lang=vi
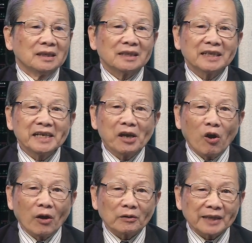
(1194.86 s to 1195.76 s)
khi
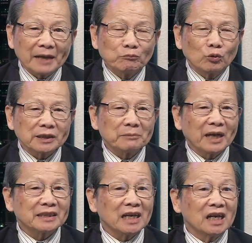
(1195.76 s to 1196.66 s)
họ đánh một cái
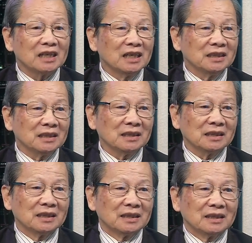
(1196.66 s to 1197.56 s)
bàn cờ lớn đó
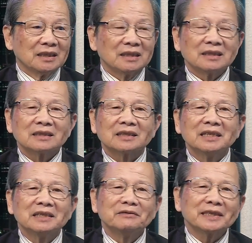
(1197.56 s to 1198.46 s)

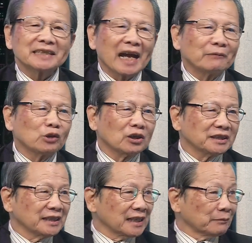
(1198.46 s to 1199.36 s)
thì Việt Nam nó
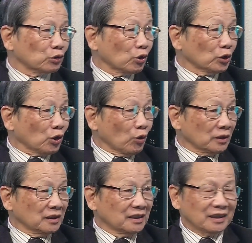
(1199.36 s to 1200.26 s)
chỉ là một con
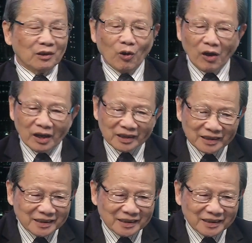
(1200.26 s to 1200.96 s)
tốt họ